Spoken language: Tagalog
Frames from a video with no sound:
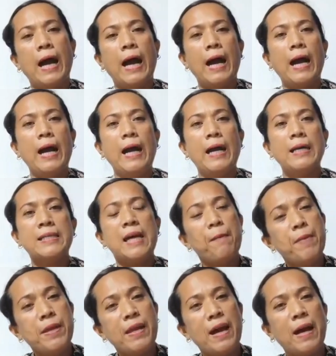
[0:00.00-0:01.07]
Ah, uh,
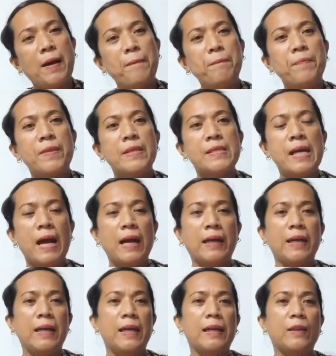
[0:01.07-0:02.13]
sabi niya sa
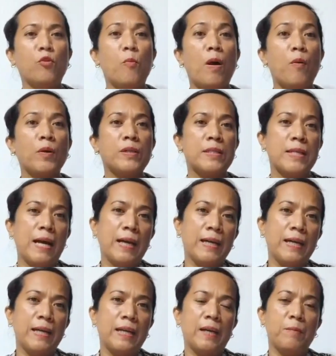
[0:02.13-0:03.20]
akin, tumawag siya sa
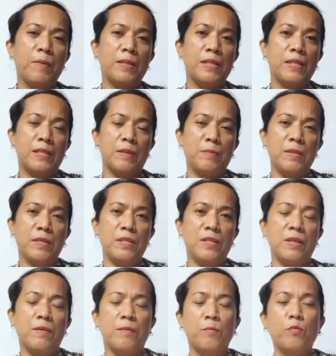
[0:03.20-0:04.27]
akin, nag-message siya sa
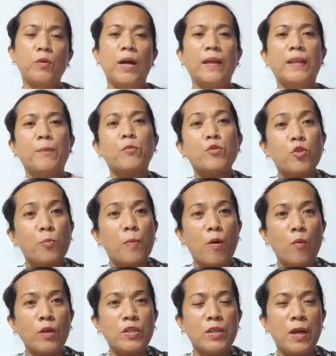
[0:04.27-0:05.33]
messenger muna, tapos
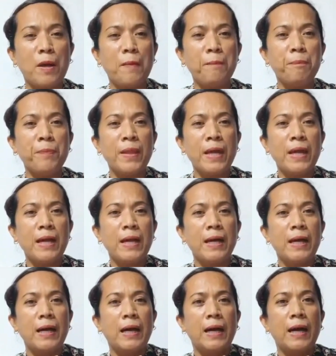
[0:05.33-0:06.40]
tumawag siya.
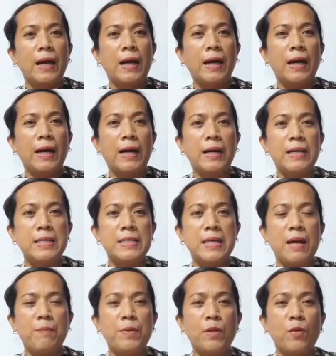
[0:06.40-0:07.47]
Ah, uh,
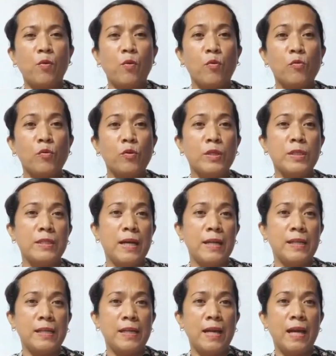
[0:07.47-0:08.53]
sabi ko kung
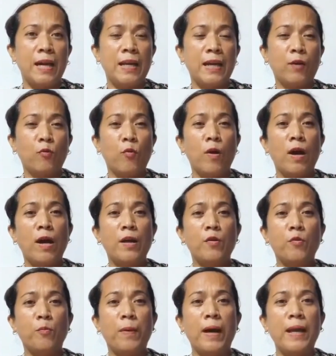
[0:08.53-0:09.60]
saan niya nakuha
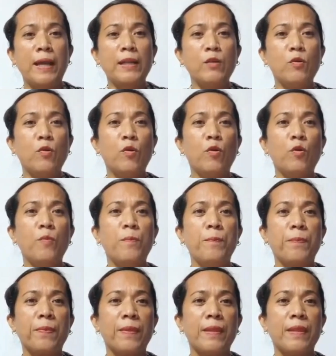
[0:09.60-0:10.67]
yung pangalan ko,
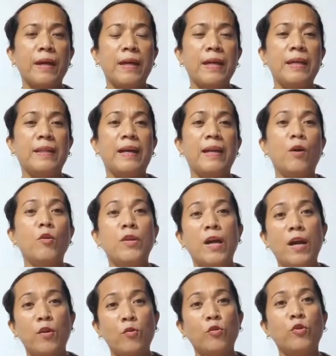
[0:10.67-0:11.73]
nakita daw
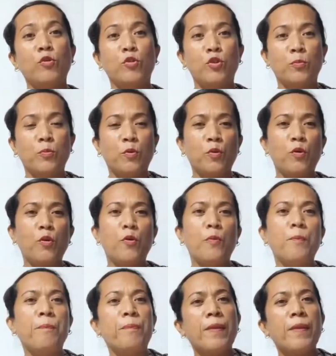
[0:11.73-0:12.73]
niya yung YouTube ko.